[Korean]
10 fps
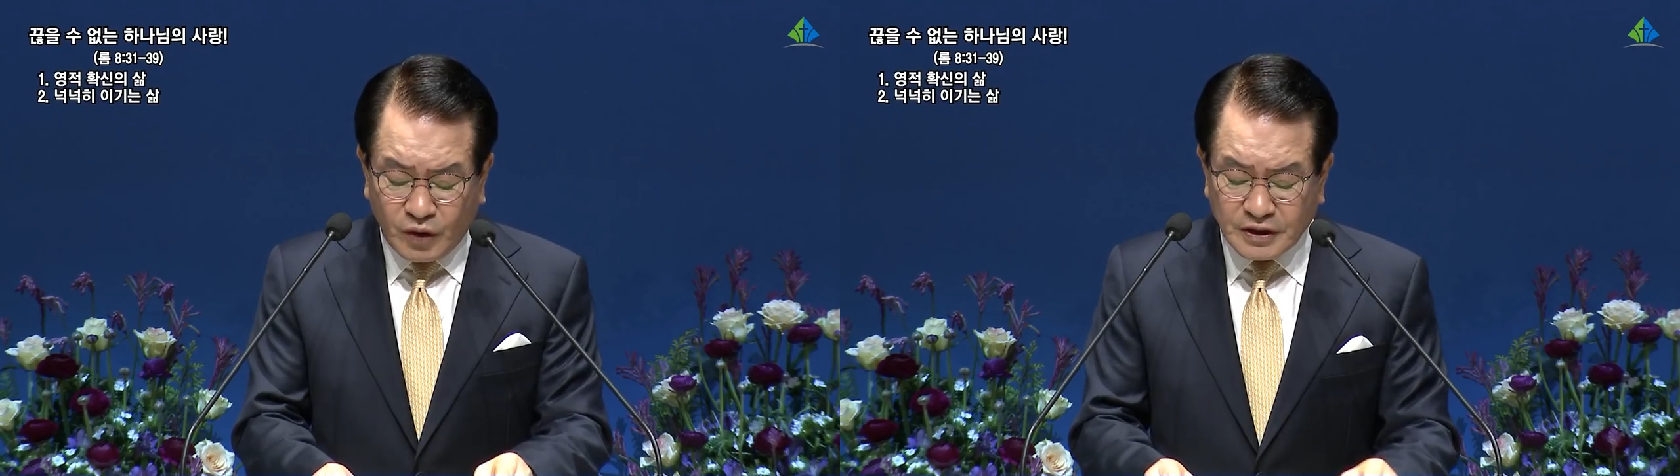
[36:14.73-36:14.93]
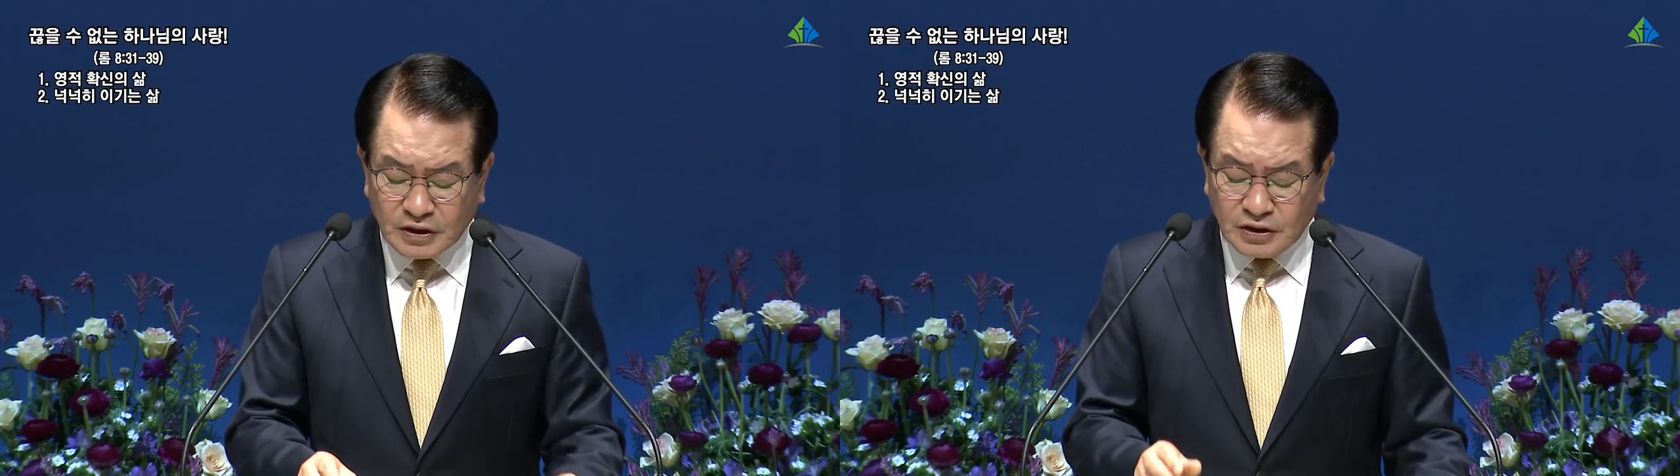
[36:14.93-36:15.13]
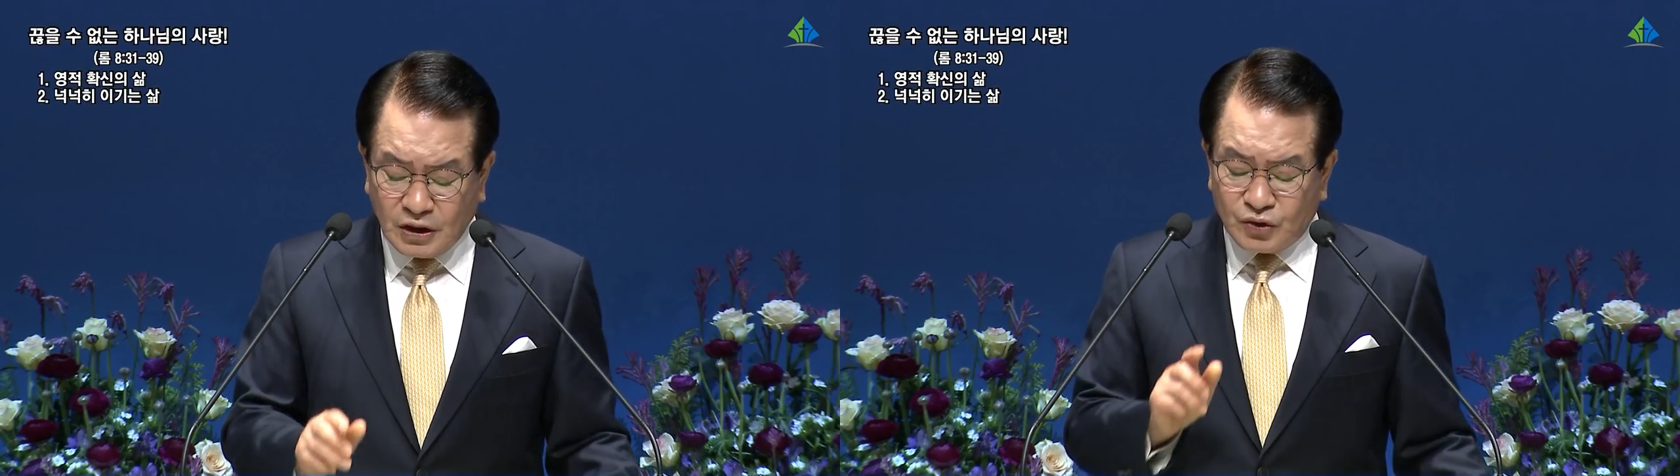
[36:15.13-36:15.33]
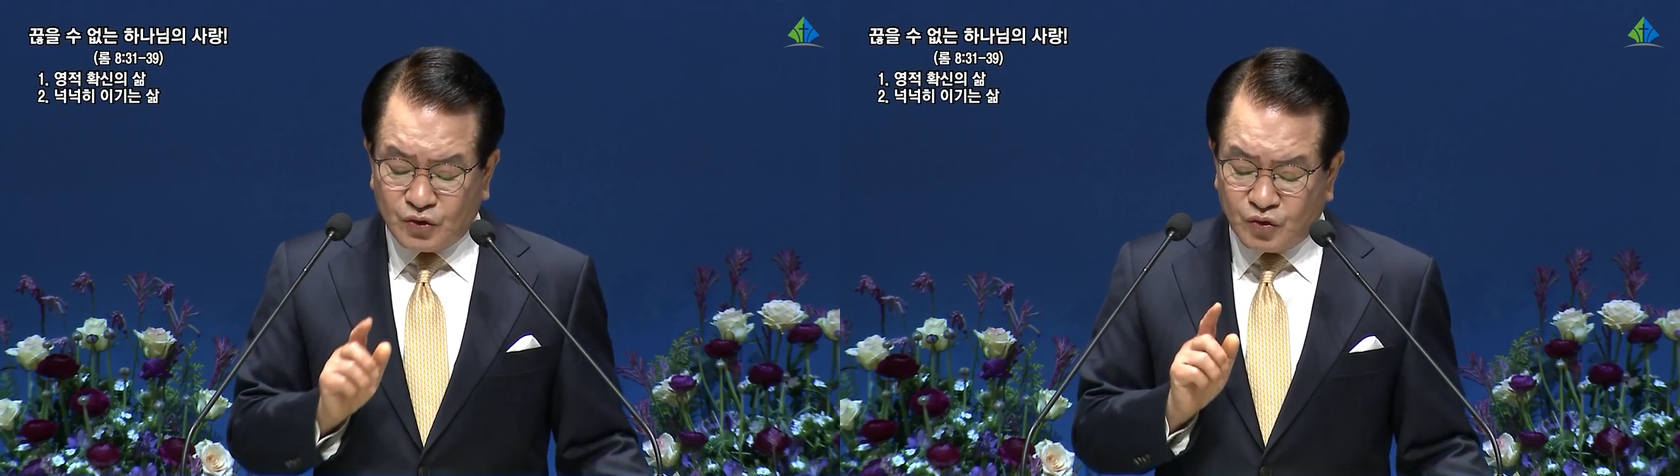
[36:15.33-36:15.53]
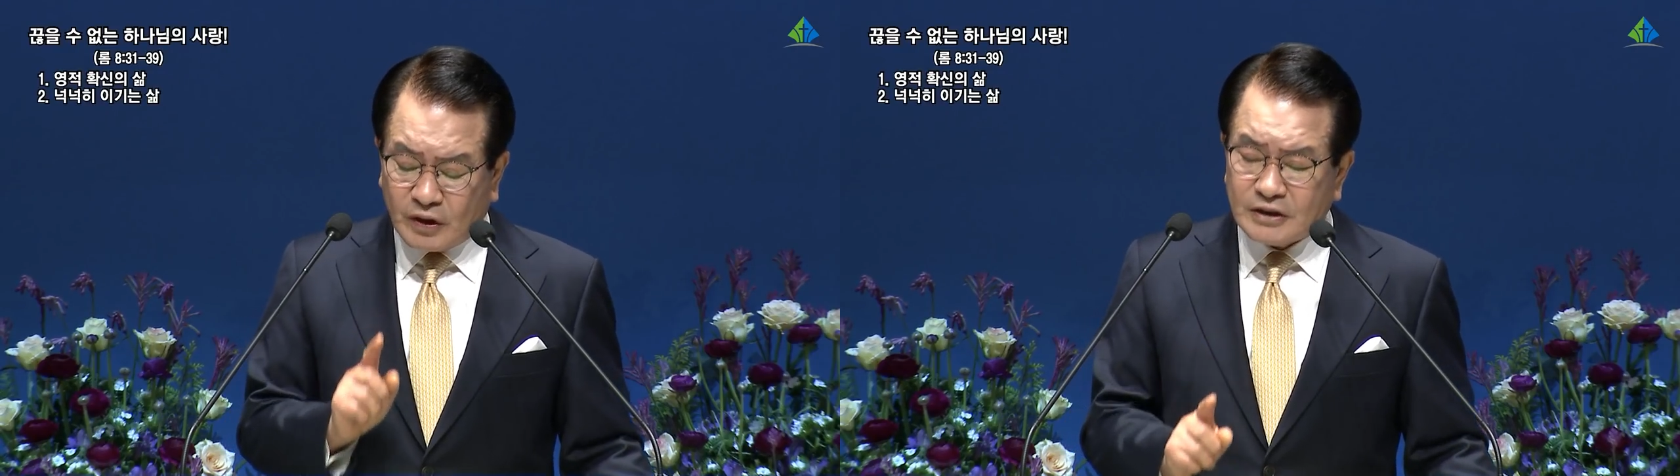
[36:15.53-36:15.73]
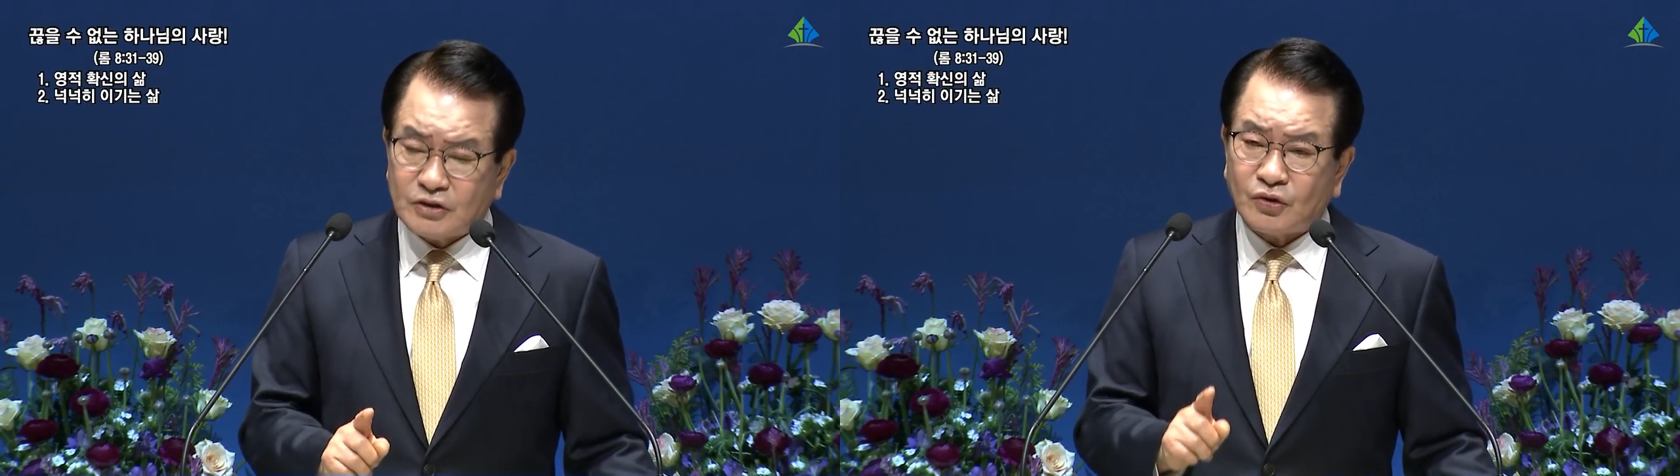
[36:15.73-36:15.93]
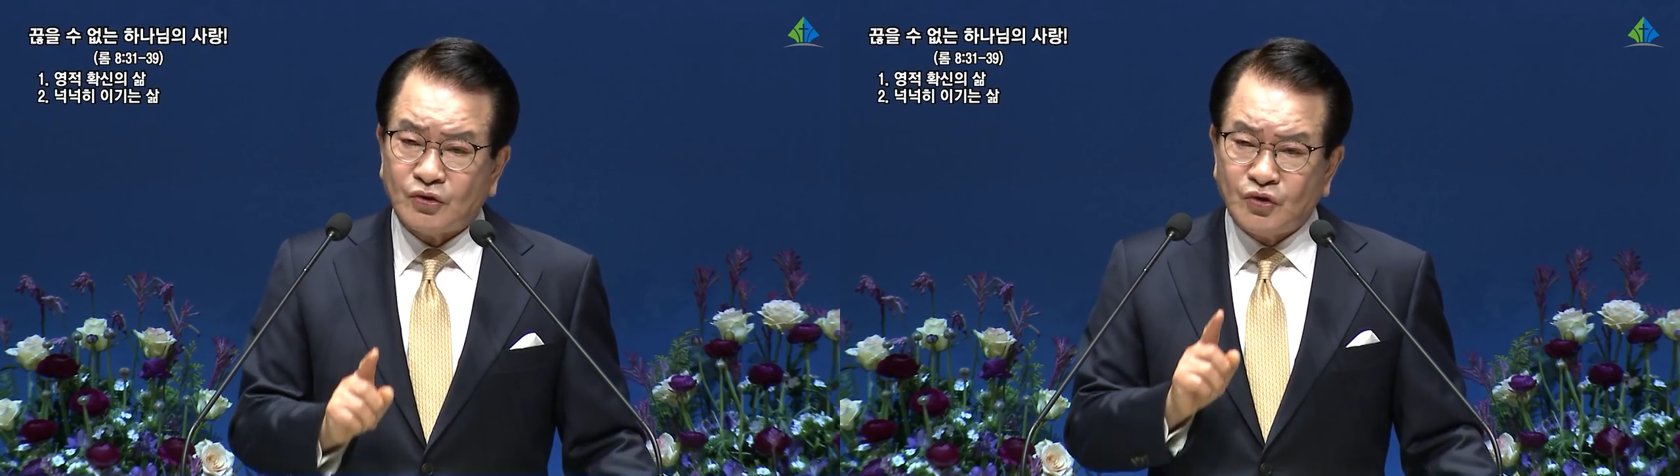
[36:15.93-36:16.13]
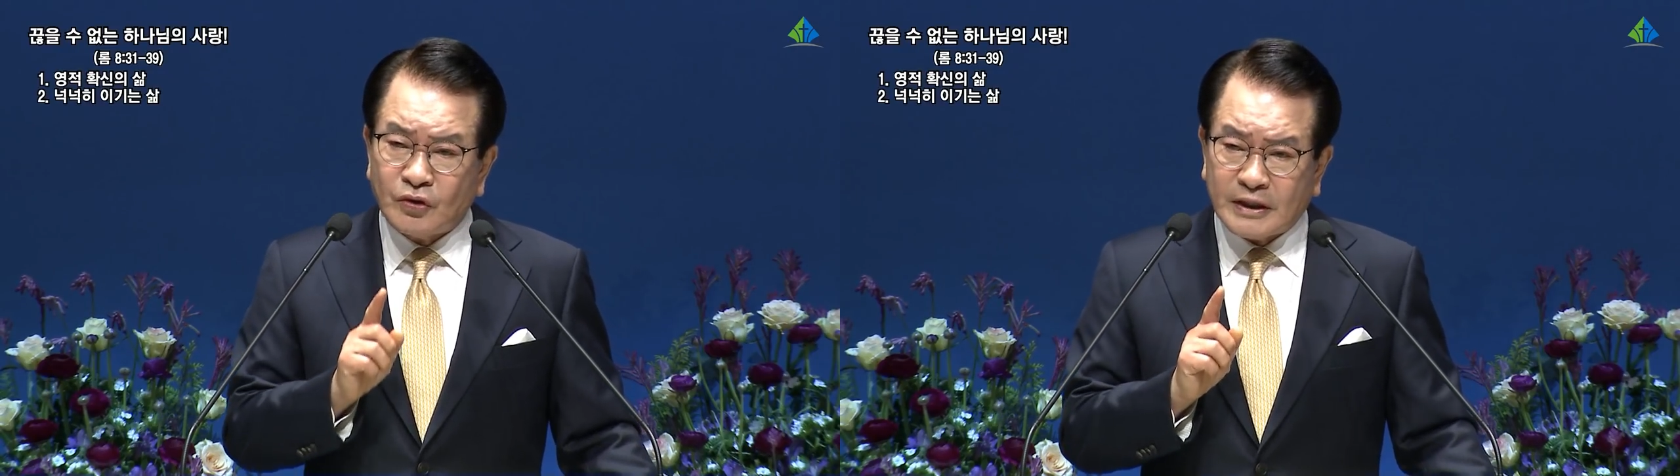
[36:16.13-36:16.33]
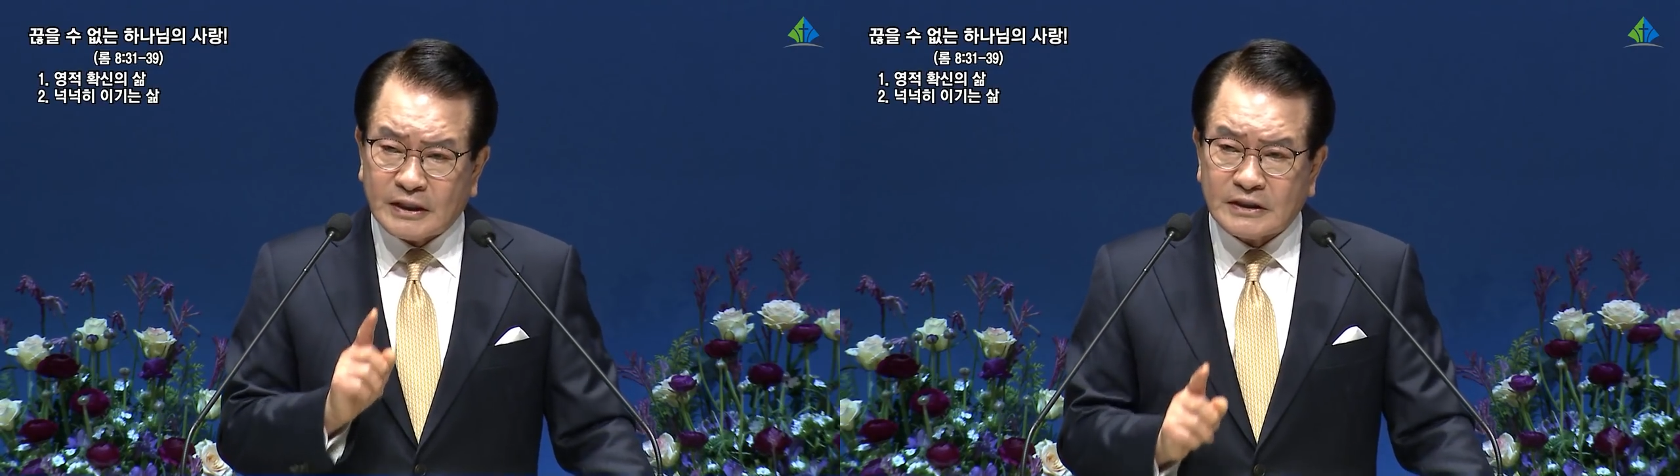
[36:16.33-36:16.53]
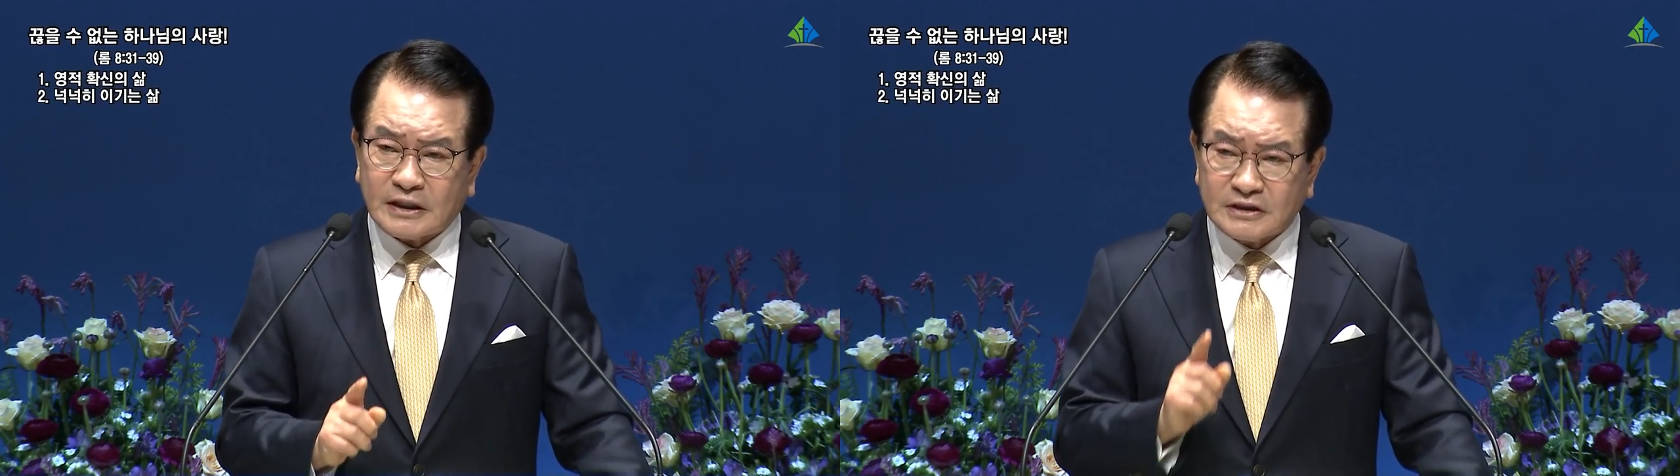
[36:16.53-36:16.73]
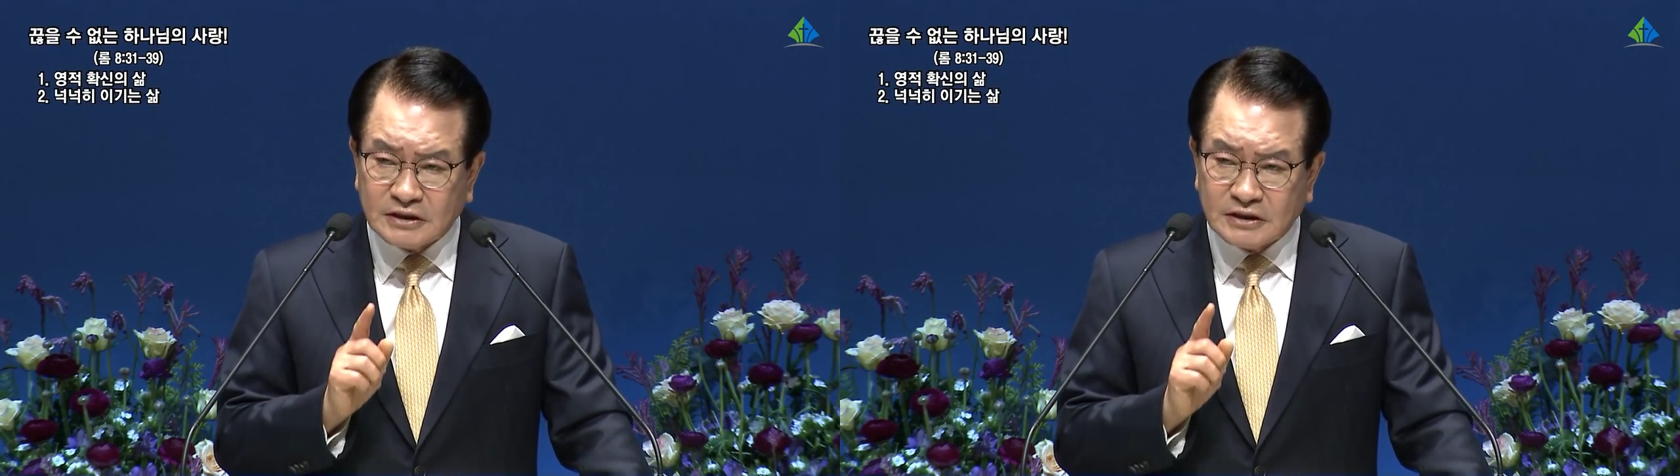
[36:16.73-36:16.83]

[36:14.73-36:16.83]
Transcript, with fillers: 원인을 두 가지로 요약했다.